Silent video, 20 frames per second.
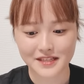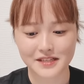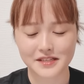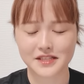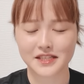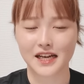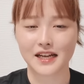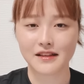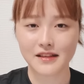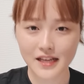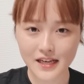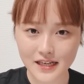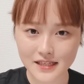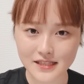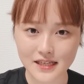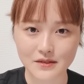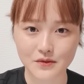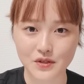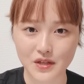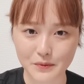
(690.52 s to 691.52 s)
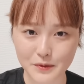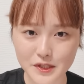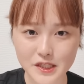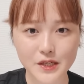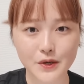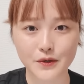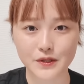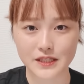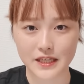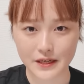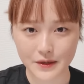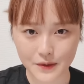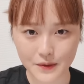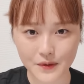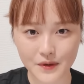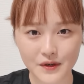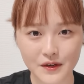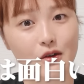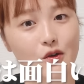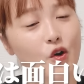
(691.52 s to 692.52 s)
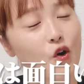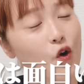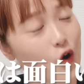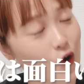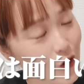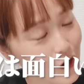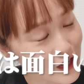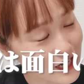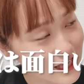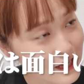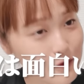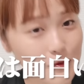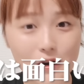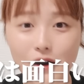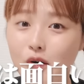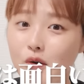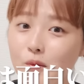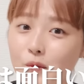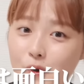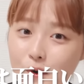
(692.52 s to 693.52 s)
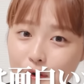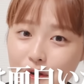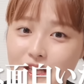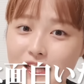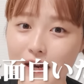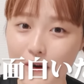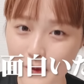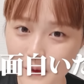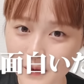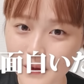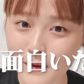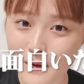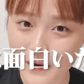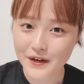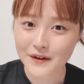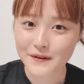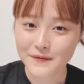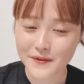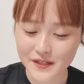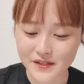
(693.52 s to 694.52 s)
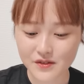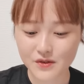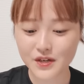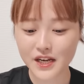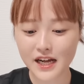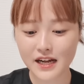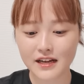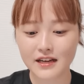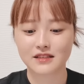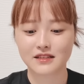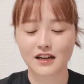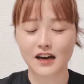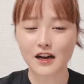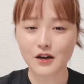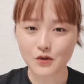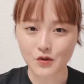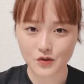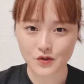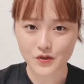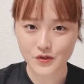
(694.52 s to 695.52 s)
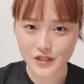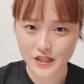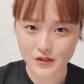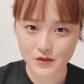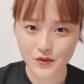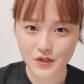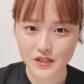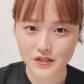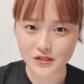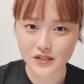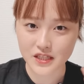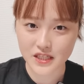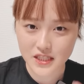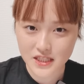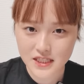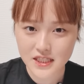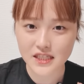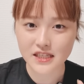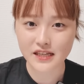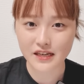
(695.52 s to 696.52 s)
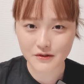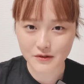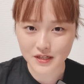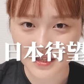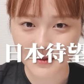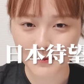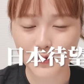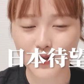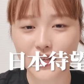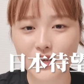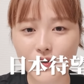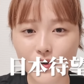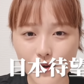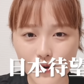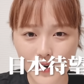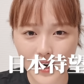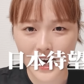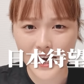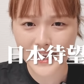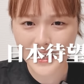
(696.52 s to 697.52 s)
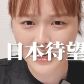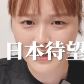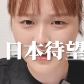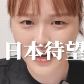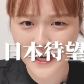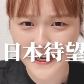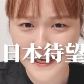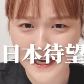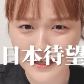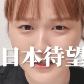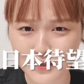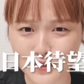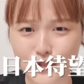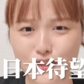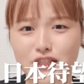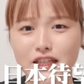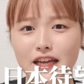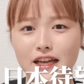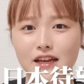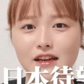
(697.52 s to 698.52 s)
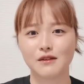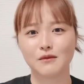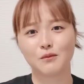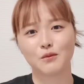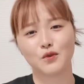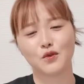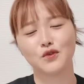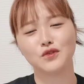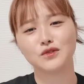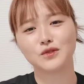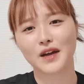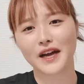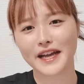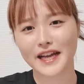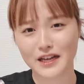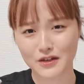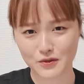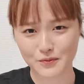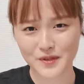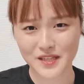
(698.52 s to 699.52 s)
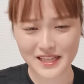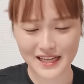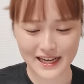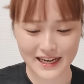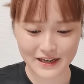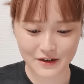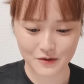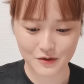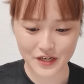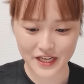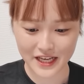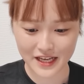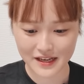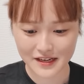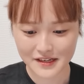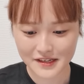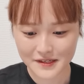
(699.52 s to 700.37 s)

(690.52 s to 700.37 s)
チャンナラさんとナムジヒョンさんよこれはおもろいだろうと。ね、そりゃ韓国のネットフリックスで1位になるわってもう日本早く早くってもうほんと早く見たいこれ